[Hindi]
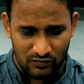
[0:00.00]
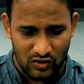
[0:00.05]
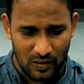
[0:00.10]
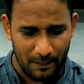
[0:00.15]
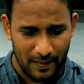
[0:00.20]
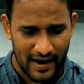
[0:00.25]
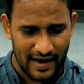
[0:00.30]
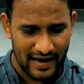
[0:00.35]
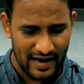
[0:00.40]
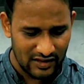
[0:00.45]
तो
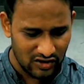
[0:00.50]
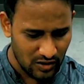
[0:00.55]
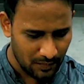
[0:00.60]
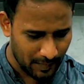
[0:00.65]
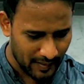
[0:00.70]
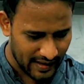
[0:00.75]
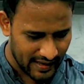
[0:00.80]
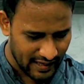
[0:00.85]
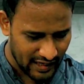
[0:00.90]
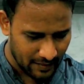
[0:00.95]
पहला जो
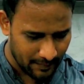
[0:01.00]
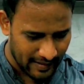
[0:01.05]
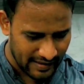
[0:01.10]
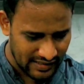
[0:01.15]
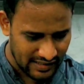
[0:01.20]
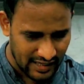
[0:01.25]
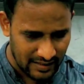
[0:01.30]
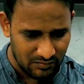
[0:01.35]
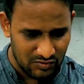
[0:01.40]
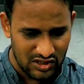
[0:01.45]
प्लेयर है
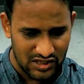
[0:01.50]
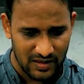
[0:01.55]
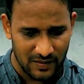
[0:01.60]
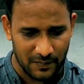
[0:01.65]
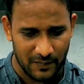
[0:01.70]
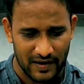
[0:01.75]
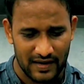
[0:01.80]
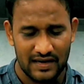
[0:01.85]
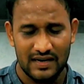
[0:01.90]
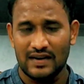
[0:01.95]
मैं टीम
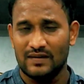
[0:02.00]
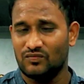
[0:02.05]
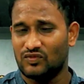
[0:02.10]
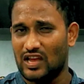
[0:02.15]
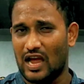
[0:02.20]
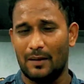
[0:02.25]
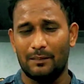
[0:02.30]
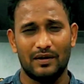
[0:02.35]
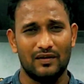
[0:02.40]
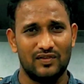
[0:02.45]
सीपर
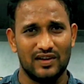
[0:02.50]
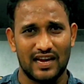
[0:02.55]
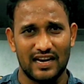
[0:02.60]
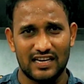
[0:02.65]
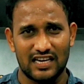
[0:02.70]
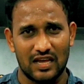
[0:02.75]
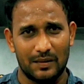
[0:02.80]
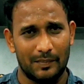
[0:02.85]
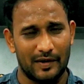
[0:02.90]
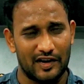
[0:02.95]
यहाँ पर
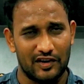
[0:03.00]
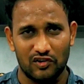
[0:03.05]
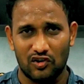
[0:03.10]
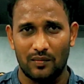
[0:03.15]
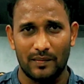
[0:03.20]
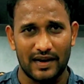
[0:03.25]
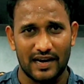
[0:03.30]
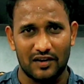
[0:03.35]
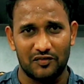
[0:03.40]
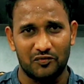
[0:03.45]
विकेट कीपर
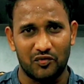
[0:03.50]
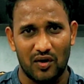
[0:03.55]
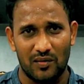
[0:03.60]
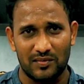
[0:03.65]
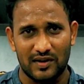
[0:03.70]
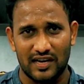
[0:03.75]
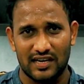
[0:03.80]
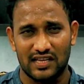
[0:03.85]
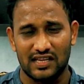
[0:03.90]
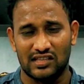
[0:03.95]
इनको मैं
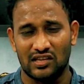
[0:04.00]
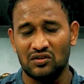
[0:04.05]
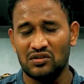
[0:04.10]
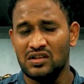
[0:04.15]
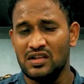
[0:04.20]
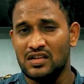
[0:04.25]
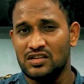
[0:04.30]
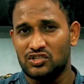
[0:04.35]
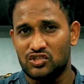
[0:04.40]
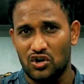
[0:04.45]
कंफर्म कर देता हूँ
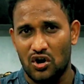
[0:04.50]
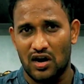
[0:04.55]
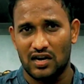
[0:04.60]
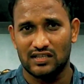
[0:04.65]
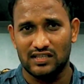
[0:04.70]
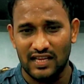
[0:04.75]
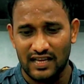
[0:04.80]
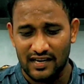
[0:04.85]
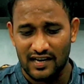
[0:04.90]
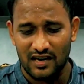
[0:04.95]

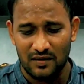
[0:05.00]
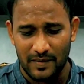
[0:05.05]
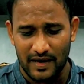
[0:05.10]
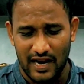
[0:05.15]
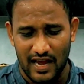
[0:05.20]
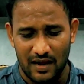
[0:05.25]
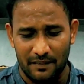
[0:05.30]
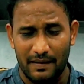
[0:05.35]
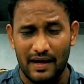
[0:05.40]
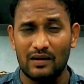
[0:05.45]
चौहत्तर रन
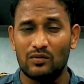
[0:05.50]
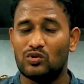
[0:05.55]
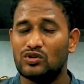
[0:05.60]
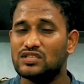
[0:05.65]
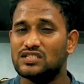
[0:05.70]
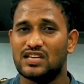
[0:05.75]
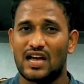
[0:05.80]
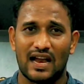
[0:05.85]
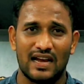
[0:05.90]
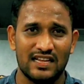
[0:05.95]
बनाए भाई
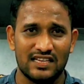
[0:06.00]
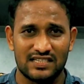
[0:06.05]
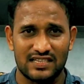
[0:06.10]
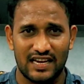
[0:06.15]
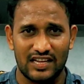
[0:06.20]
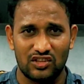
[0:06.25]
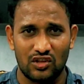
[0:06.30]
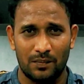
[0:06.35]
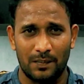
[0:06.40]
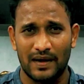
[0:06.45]
उनचालीस
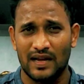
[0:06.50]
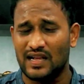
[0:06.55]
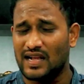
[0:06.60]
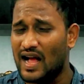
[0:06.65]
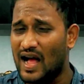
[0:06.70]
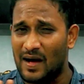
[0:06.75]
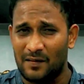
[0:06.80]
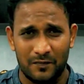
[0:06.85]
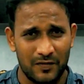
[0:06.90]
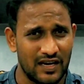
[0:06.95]
गेंदों में
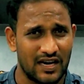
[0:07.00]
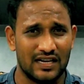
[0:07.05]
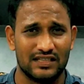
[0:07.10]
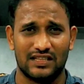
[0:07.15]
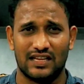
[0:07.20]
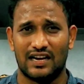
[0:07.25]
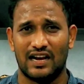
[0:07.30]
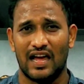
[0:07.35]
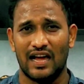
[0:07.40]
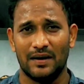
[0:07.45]
काफी
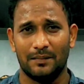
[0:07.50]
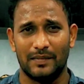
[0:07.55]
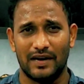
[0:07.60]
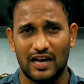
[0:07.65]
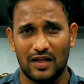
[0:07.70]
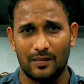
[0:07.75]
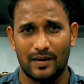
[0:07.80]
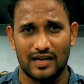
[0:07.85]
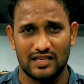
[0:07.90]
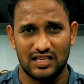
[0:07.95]
खतरनाक
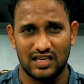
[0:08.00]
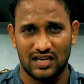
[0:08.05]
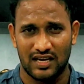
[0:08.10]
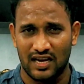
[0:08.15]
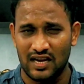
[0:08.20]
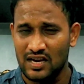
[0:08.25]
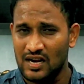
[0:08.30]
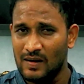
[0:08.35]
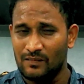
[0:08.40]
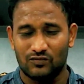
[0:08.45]
बल्लेबाजी के
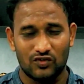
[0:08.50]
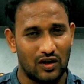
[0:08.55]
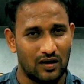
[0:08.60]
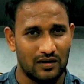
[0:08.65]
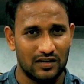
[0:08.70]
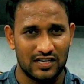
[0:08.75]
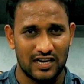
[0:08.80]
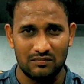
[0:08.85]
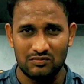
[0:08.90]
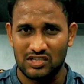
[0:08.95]
तो
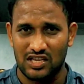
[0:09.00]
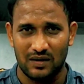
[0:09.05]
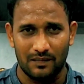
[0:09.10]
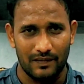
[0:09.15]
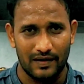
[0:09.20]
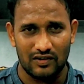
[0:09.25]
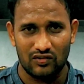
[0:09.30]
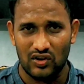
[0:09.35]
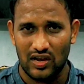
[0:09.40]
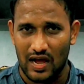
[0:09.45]
टीम
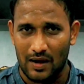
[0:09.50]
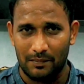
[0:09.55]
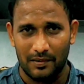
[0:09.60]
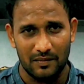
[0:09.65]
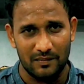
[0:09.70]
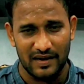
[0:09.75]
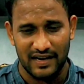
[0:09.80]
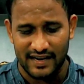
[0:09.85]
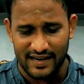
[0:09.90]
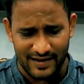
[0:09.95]
सीपर को यहाँ
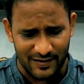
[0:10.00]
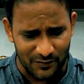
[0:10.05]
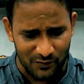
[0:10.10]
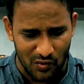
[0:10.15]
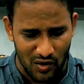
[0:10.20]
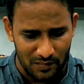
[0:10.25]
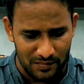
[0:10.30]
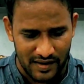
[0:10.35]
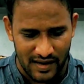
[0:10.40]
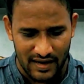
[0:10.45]
पर मैंने
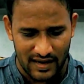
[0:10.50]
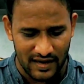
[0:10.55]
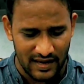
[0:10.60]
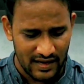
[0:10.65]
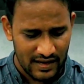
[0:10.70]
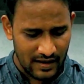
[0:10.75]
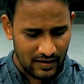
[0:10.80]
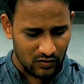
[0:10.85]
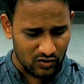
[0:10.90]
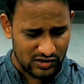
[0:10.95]
कंफर्म कर
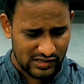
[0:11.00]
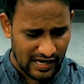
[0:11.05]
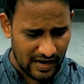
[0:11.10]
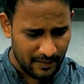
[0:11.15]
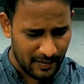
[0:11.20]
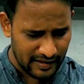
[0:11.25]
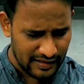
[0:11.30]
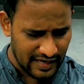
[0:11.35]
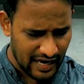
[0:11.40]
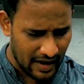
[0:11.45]
ली
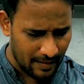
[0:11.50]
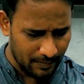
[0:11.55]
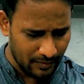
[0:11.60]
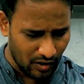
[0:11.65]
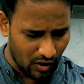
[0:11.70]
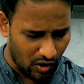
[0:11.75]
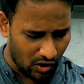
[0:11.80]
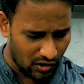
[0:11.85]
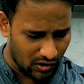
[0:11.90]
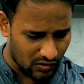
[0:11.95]
उसके बाद यहाँ पर
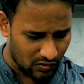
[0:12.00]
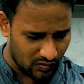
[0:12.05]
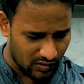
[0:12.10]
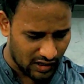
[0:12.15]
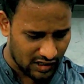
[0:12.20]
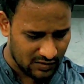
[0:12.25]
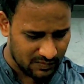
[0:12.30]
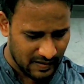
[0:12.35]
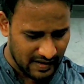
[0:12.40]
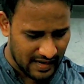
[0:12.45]

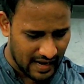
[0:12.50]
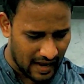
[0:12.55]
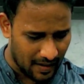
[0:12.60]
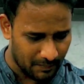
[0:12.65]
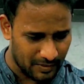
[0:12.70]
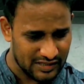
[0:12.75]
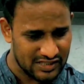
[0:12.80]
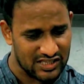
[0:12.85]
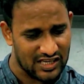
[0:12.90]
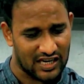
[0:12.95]
ऑलराउंडर्स में यहाँ
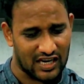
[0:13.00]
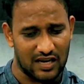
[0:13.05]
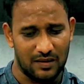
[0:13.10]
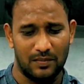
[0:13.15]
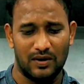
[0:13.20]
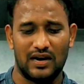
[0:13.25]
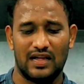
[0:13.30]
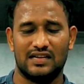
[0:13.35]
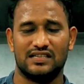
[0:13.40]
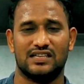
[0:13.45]
पर
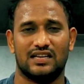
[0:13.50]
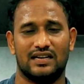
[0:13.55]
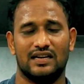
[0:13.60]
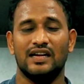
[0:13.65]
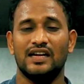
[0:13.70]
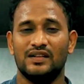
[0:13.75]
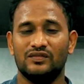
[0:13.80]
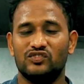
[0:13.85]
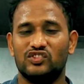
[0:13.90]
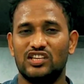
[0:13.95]
सकीबुल हसन
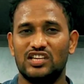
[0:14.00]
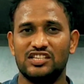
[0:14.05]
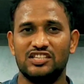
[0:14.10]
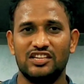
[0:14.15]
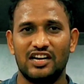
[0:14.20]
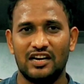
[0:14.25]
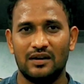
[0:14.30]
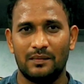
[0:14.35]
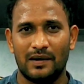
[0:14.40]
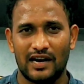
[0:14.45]
तीस
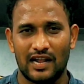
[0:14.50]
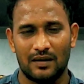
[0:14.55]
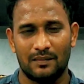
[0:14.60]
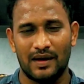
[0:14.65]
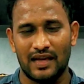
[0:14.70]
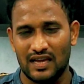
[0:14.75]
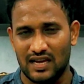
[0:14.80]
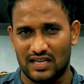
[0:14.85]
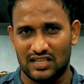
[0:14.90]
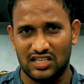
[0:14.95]
रन बनाए
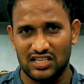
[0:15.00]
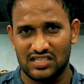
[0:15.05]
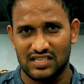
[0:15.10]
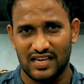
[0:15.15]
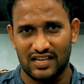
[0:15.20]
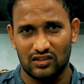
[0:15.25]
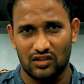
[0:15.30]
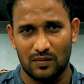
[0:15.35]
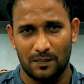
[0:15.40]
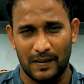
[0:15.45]
भाई इक्कीस
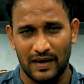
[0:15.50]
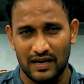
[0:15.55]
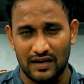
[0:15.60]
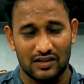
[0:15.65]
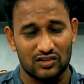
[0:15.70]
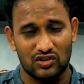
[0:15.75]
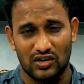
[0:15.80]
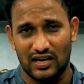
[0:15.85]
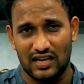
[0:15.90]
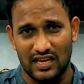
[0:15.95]
गेंदों पे
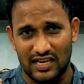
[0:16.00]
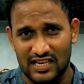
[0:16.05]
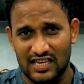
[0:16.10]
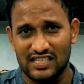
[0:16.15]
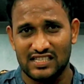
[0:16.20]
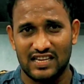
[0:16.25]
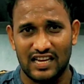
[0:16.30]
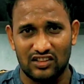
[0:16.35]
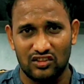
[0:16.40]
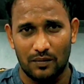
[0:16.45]
सॉरी
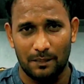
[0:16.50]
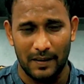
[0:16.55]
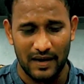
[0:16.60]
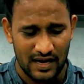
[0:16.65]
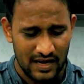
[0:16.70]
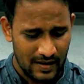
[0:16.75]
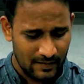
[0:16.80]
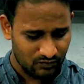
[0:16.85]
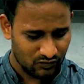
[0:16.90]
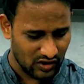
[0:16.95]
इक्कीस गेंदों पे
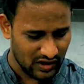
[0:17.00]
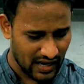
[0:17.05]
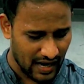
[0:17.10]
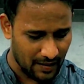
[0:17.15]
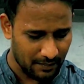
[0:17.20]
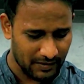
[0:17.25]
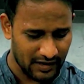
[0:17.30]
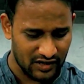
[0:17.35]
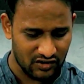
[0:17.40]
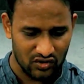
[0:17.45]
तो
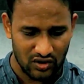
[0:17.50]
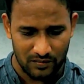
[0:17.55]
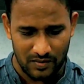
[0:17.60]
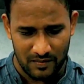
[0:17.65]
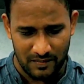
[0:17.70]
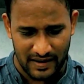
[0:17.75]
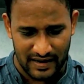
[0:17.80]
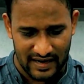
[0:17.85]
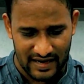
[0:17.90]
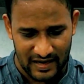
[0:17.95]
यहाँ पर इनको भी
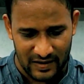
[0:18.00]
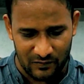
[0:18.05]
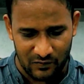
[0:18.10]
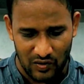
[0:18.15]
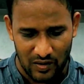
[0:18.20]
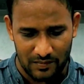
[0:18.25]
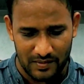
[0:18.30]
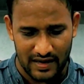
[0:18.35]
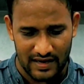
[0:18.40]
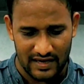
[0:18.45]
मैंने
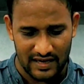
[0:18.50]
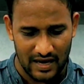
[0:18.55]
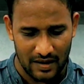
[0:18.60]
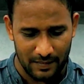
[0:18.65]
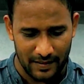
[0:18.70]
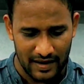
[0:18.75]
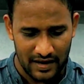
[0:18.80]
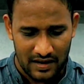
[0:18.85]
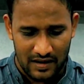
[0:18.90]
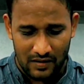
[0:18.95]
कंफर्म कर लिया
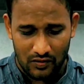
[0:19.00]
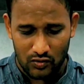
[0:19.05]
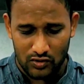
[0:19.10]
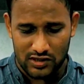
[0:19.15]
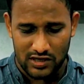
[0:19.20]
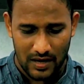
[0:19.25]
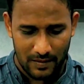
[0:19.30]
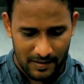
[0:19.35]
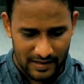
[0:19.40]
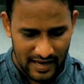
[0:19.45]
भाई
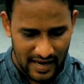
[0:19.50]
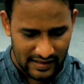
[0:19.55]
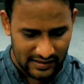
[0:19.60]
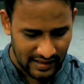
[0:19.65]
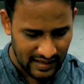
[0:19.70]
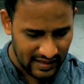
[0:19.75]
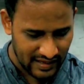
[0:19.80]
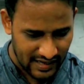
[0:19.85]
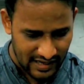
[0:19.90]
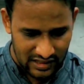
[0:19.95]
उसके बाद
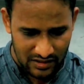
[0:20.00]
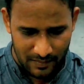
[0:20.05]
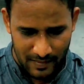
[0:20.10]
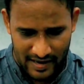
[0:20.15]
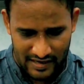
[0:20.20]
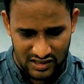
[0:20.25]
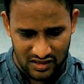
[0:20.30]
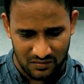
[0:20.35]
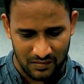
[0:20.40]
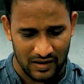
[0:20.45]
आते हैं
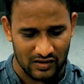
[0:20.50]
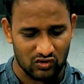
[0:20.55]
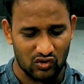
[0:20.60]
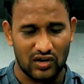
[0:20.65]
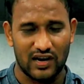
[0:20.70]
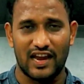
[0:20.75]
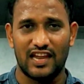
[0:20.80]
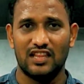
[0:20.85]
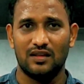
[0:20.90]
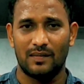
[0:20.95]
गेंदबाजी में
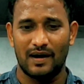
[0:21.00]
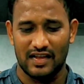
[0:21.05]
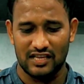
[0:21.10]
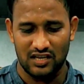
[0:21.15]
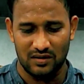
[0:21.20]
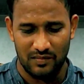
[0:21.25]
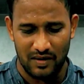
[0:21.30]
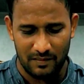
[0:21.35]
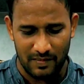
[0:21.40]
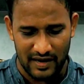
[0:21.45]
तो
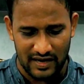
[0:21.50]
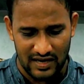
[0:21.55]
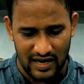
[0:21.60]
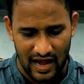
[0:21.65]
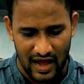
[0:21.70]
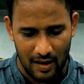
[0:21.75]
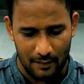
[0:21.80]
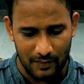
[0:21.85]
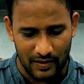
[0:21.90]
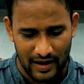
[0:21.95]
गेंदबाजी में भाई
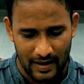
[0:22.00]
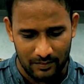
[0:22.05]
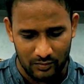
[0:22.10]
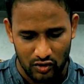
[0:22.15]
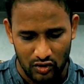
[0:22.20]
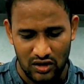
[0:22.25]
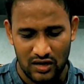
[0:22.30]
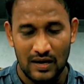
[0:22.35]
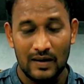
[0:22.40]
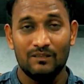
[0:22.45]
यहाँ पर
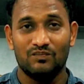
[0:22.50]
आपको